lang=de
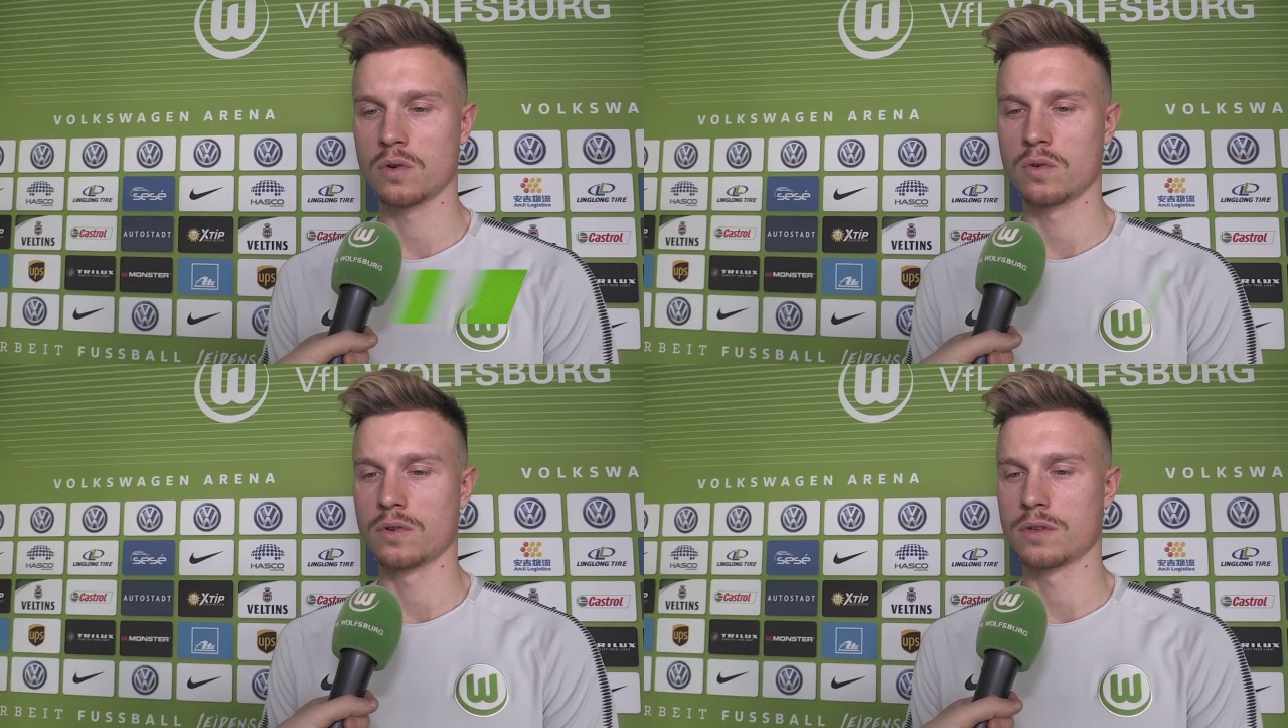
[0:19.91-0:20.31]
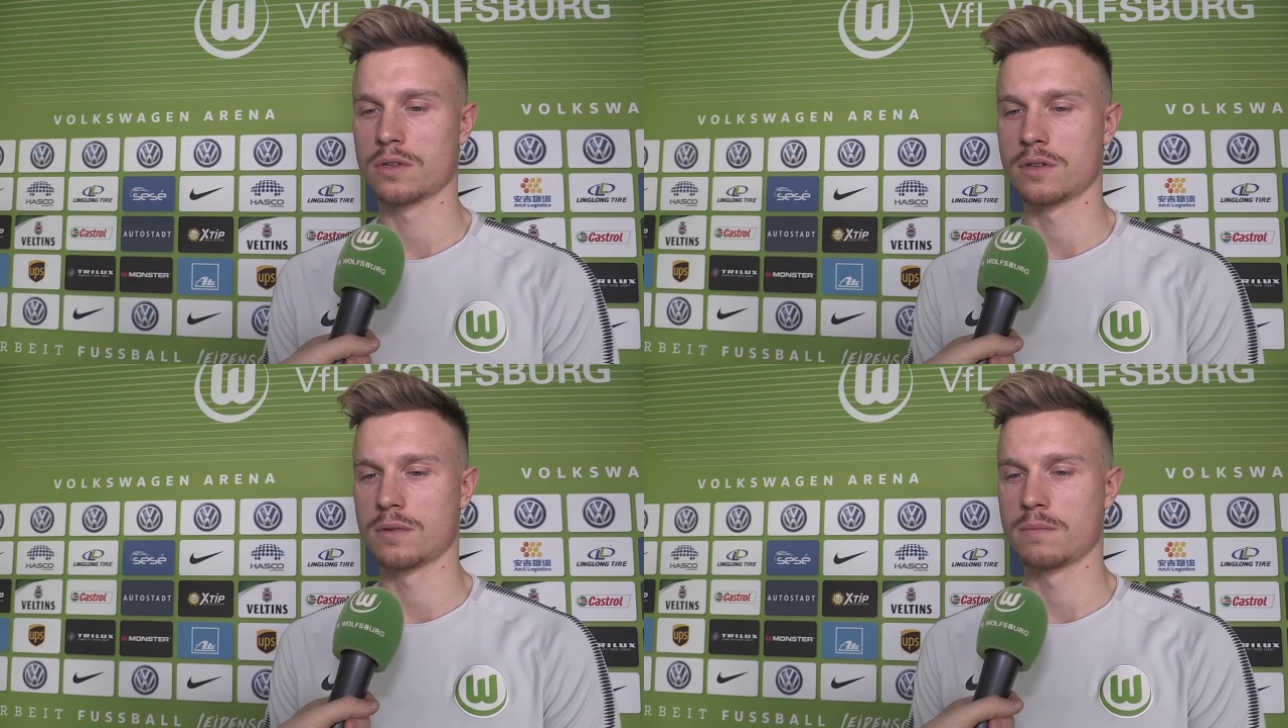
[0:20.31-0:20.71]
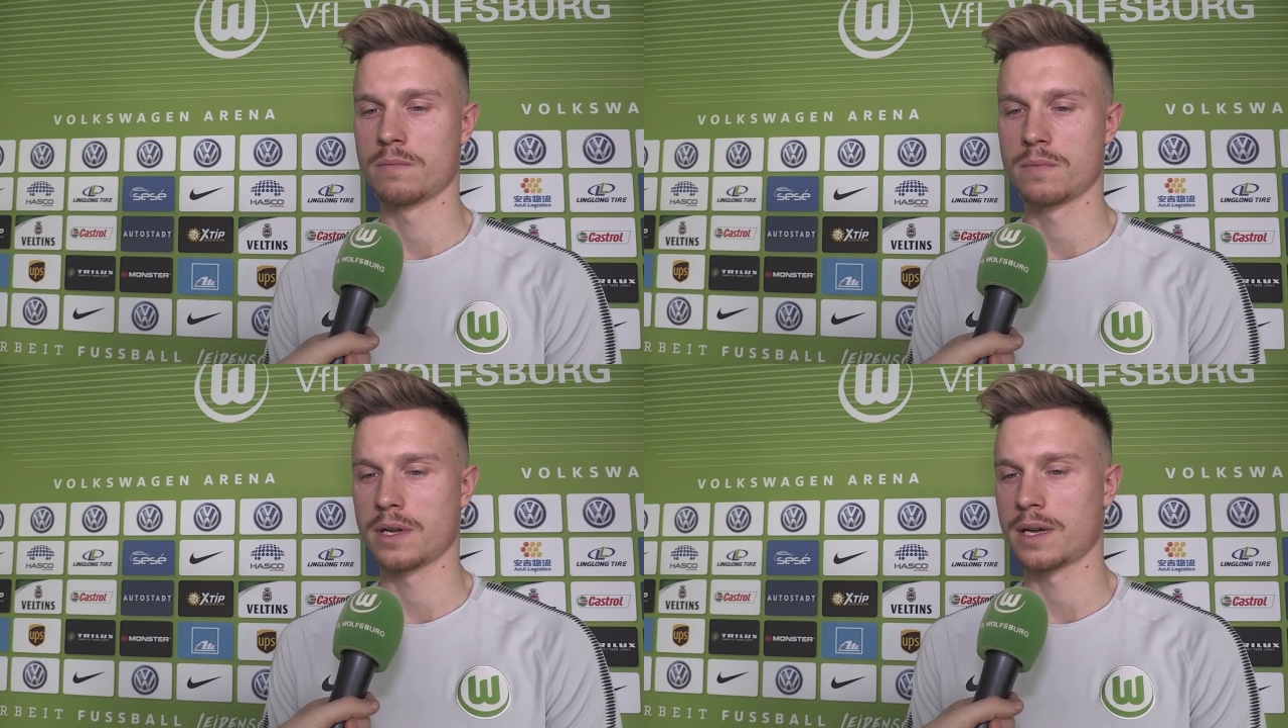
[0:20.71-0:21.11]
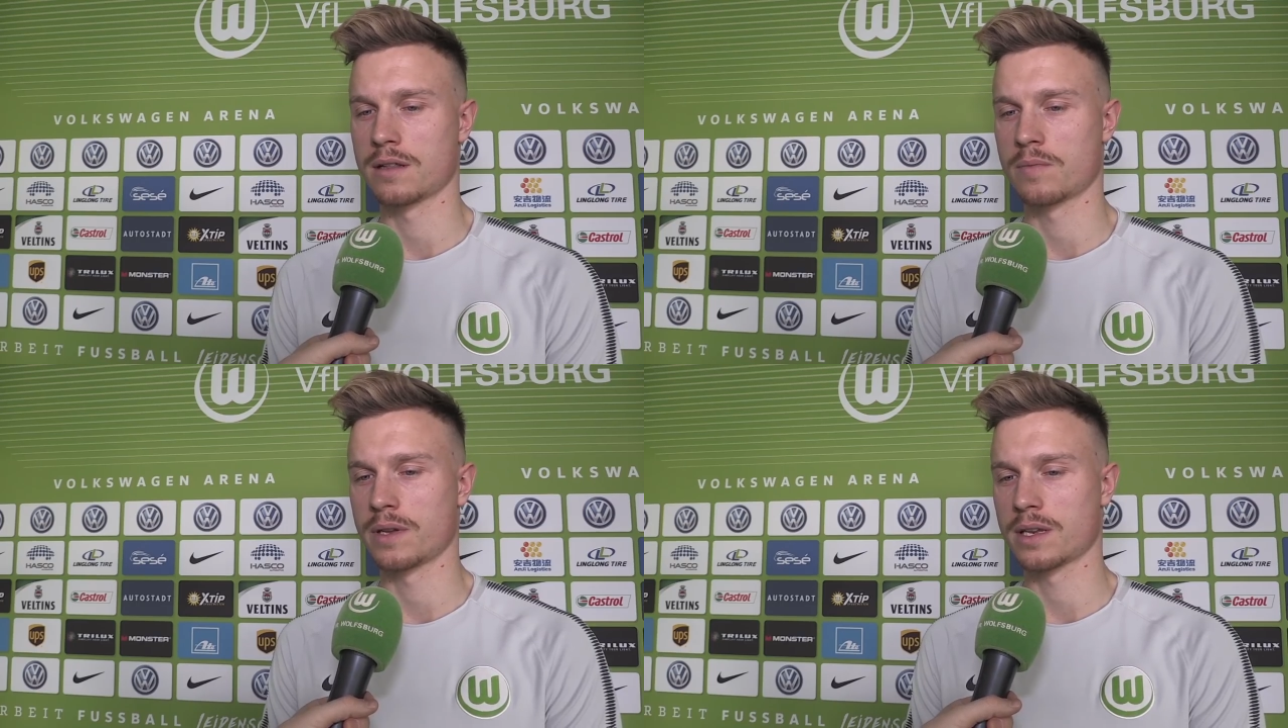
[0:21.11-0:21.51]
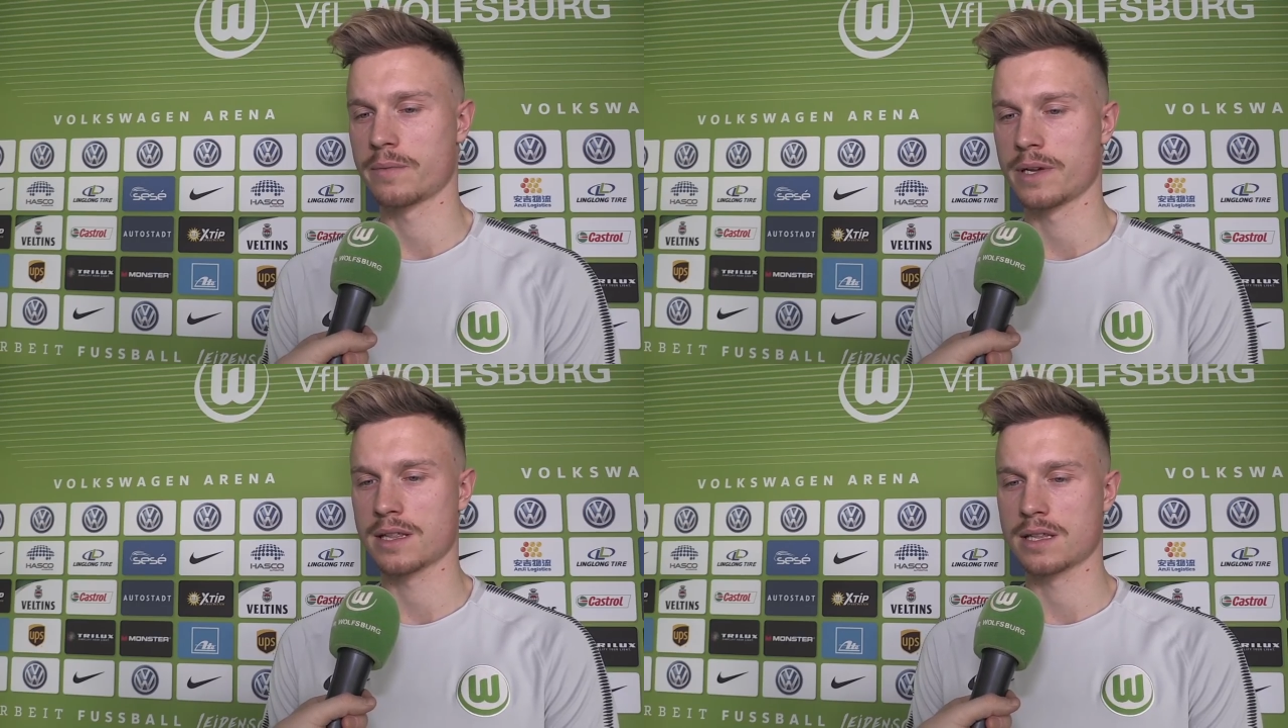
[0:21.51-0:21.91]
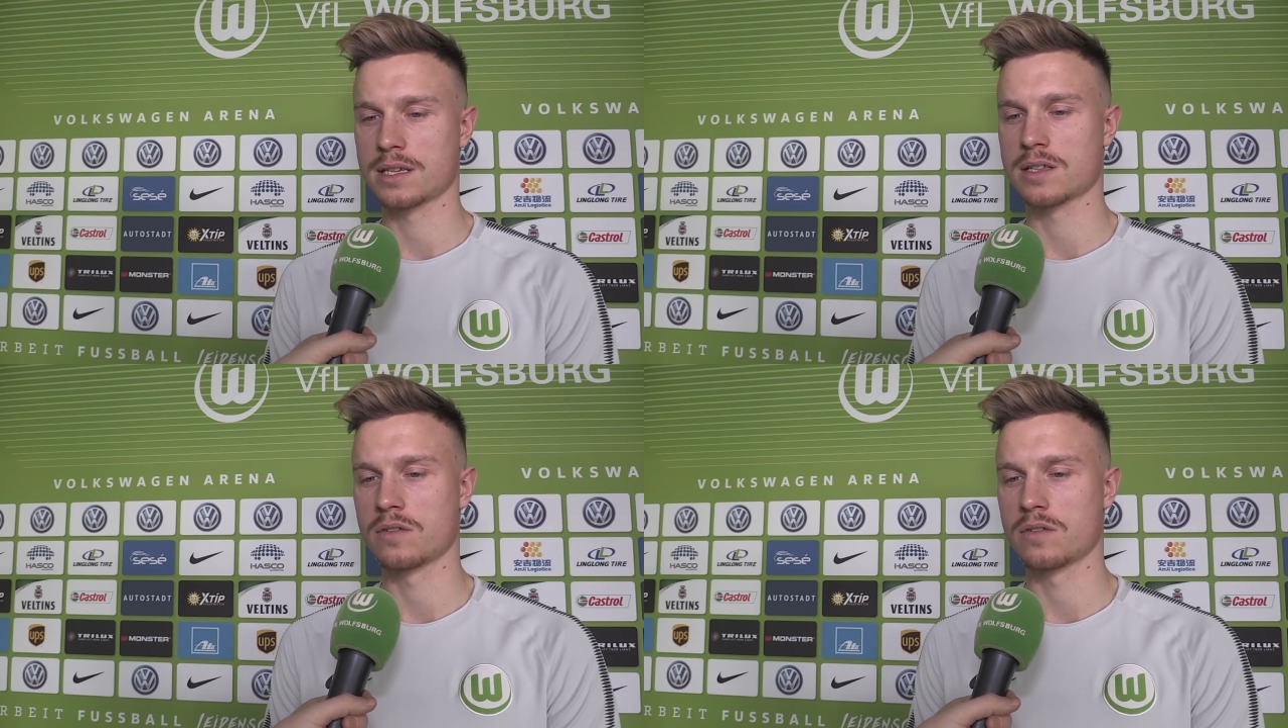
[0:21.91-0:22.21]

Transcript: Und ähm, ja, es bringt aber jetzt nichts,